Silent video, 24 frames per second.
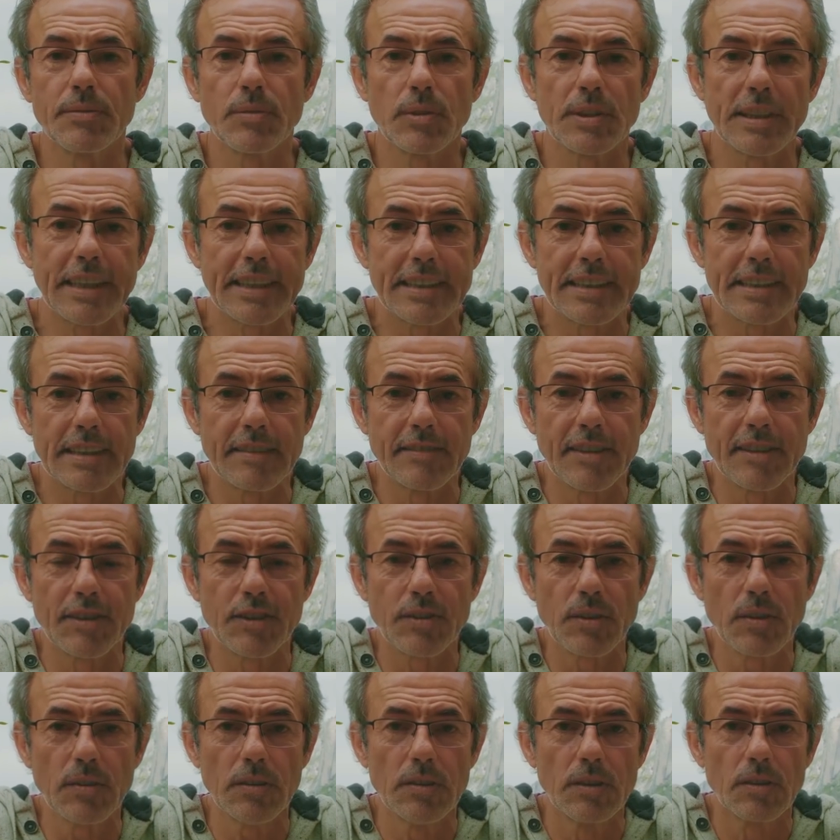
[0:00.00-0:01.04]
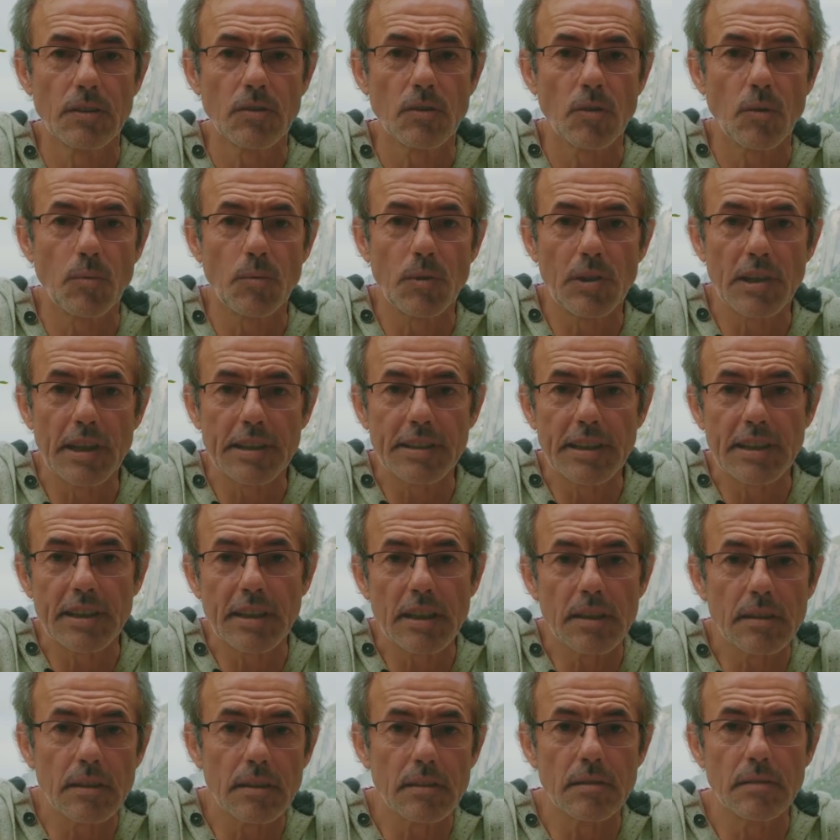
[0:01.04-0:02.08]
niveaux d'activation, comme on l'a
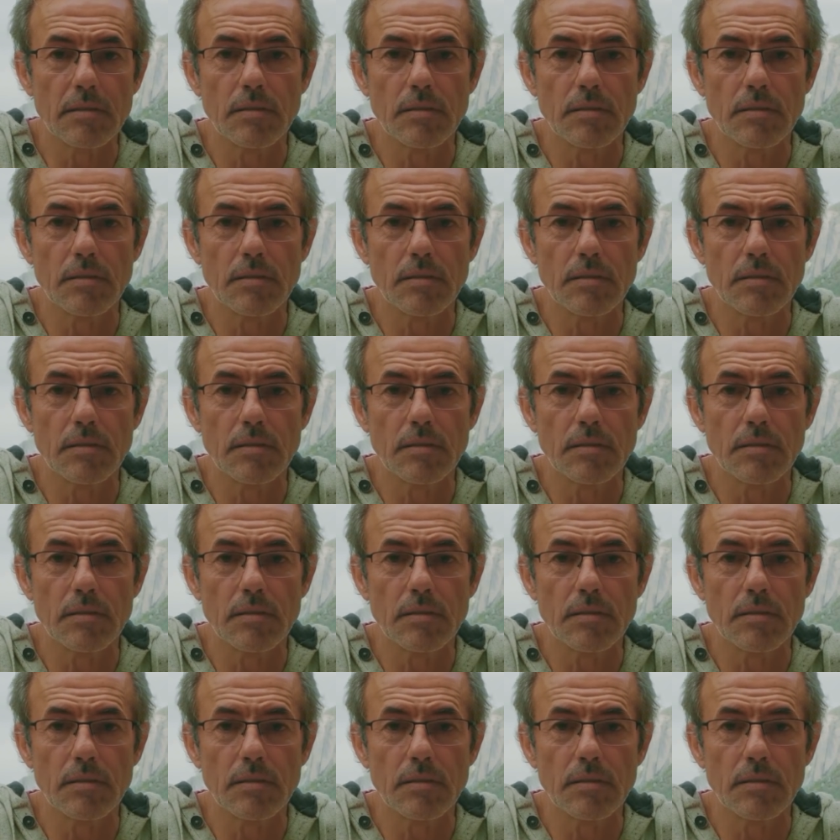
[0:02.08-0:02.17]
déjà